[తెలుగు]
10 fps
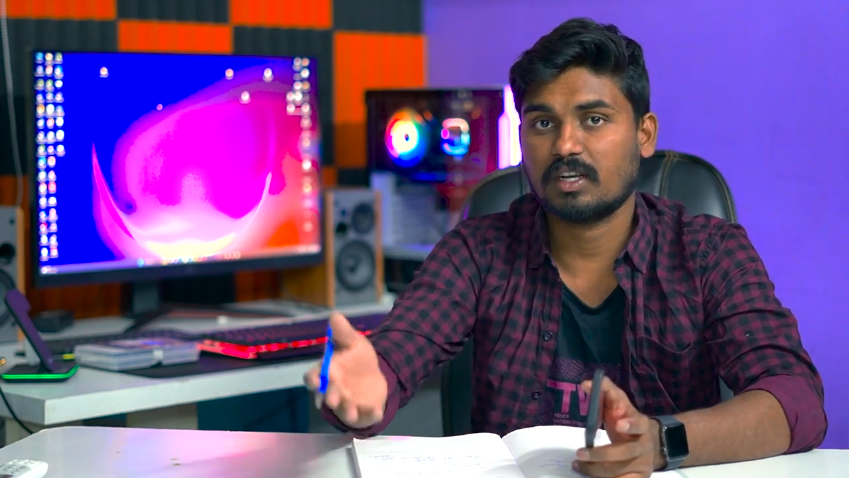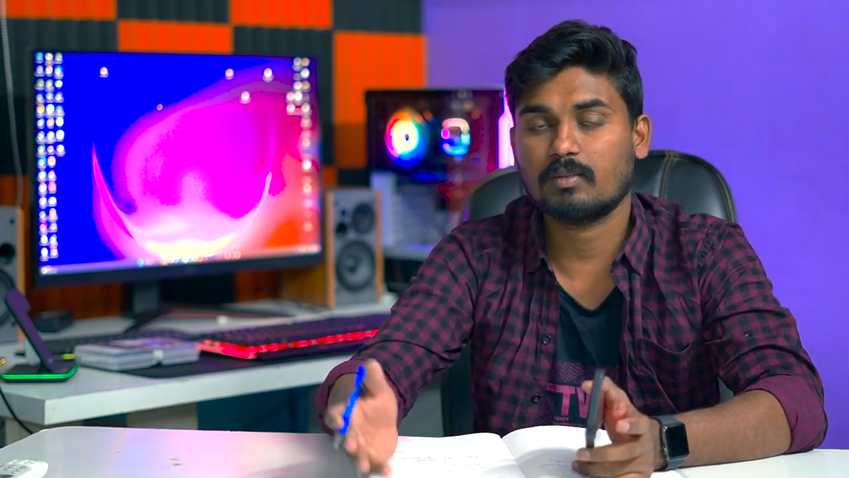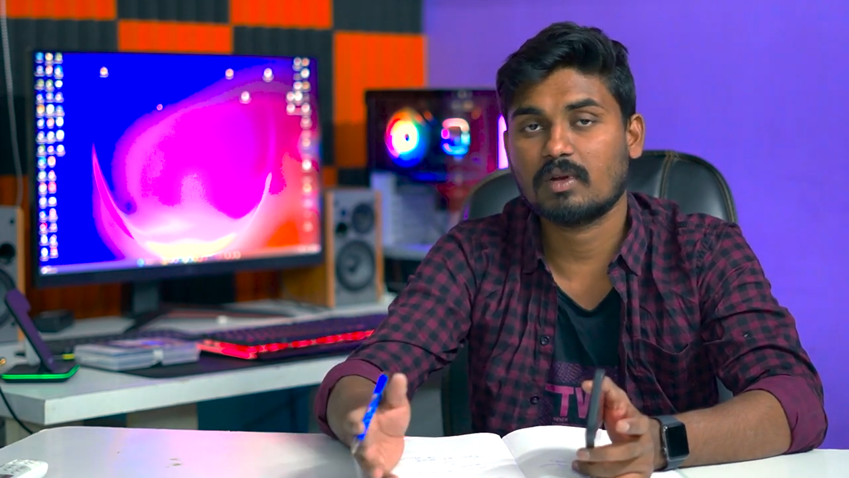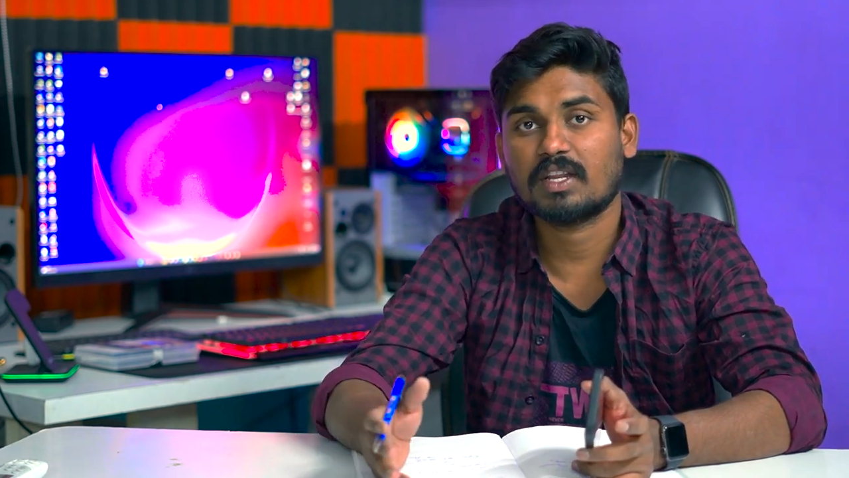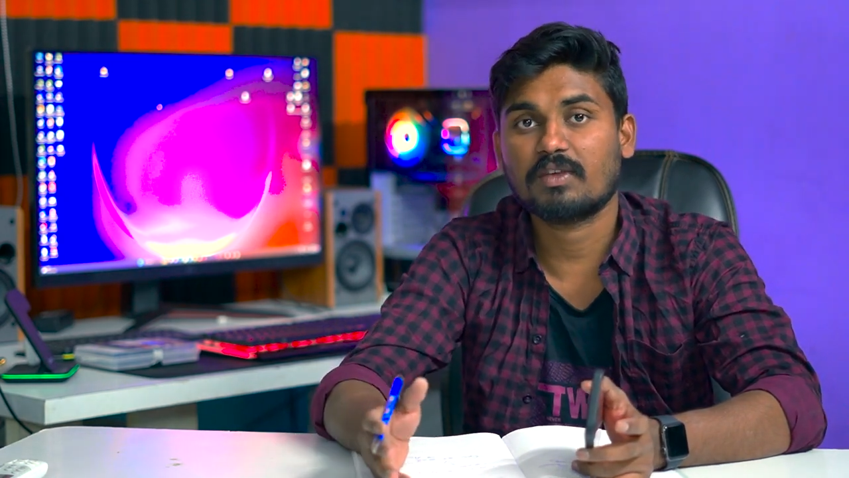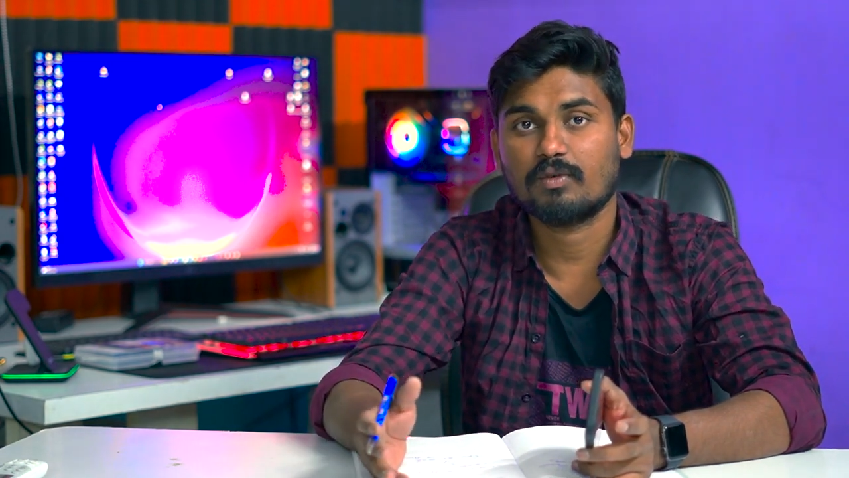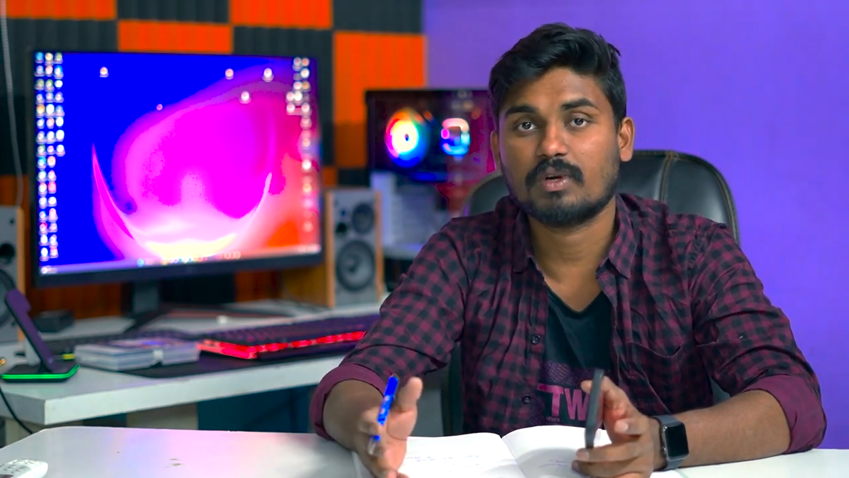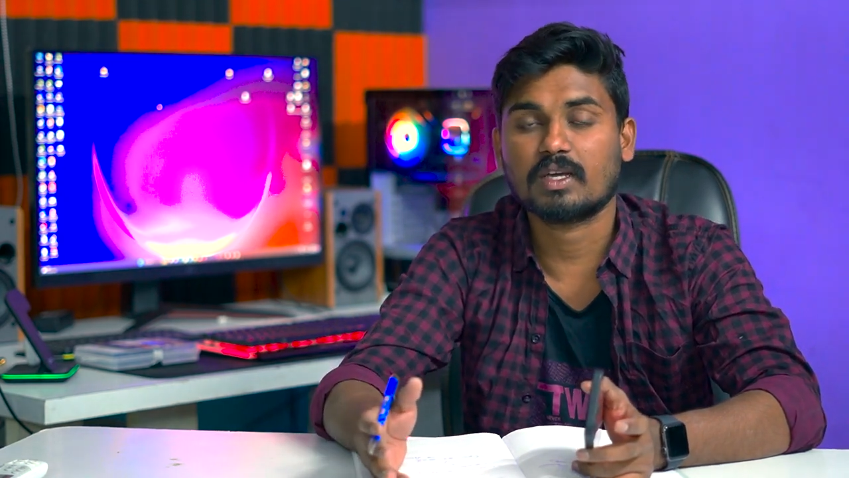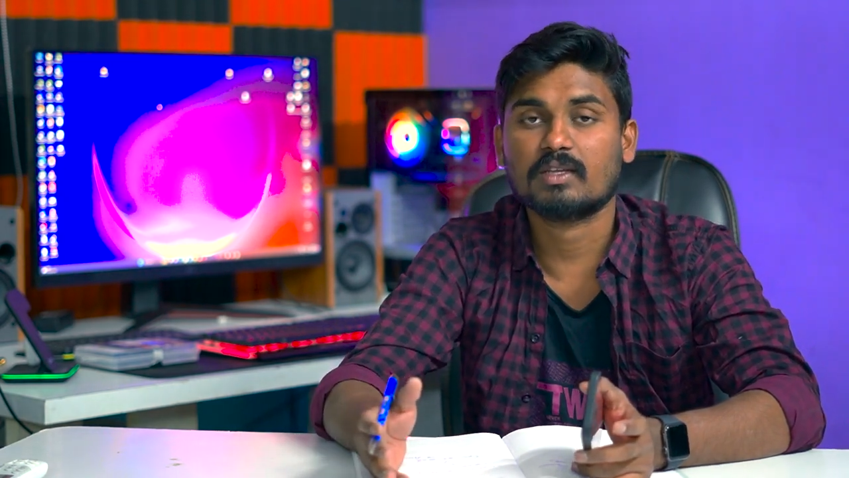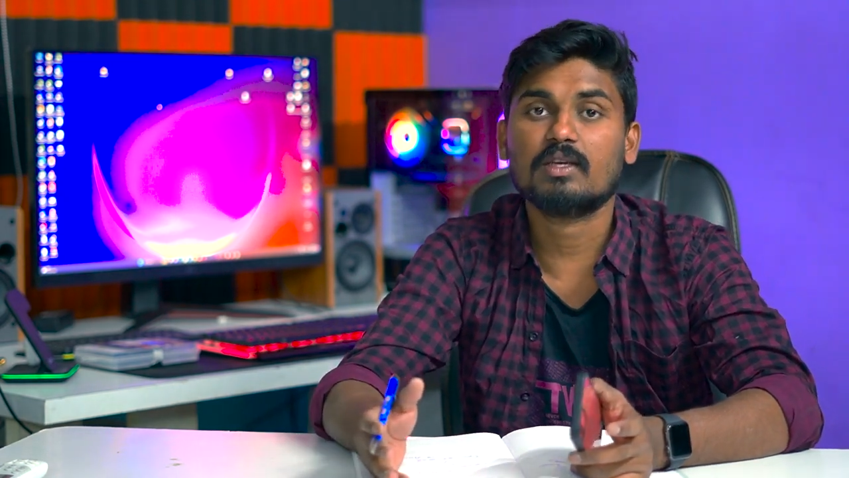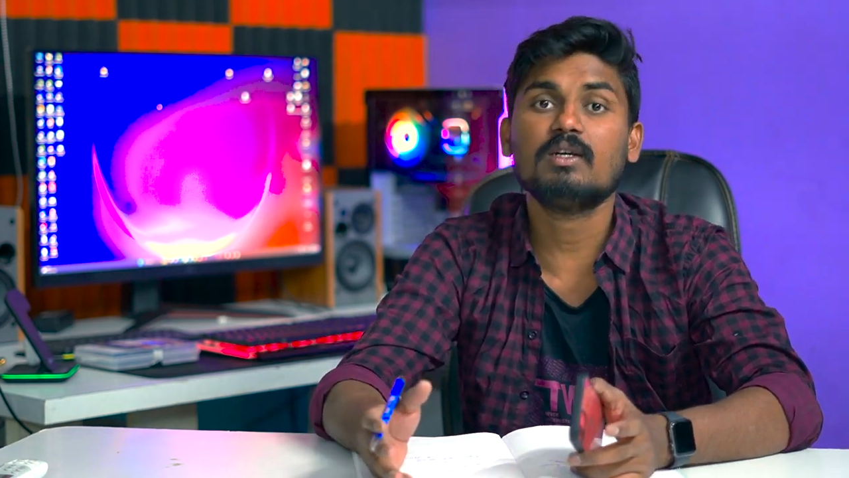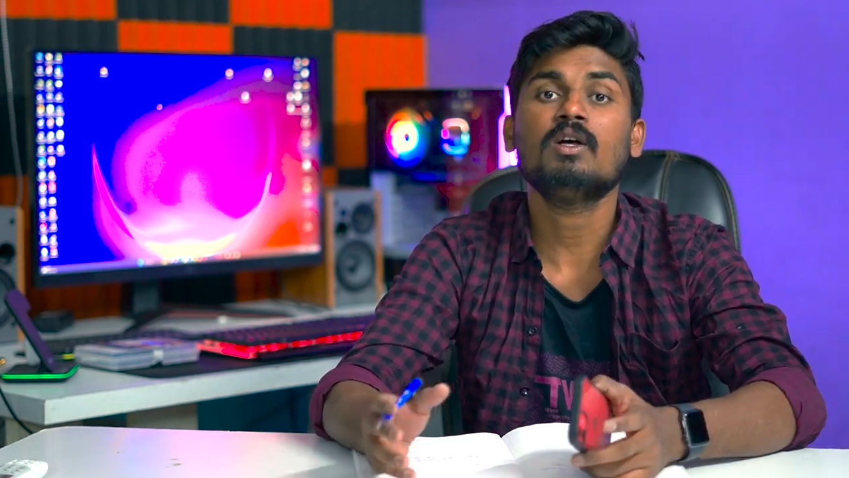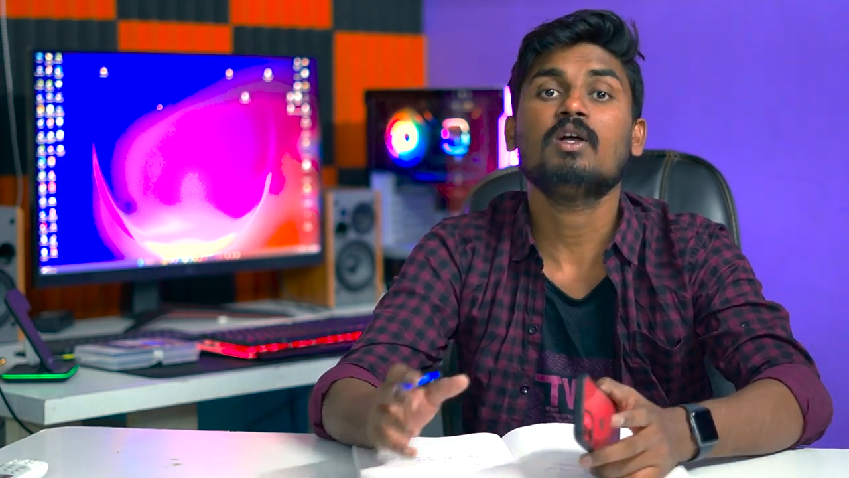ఎనేబుల్ అయినవి ఉంటాయి కదా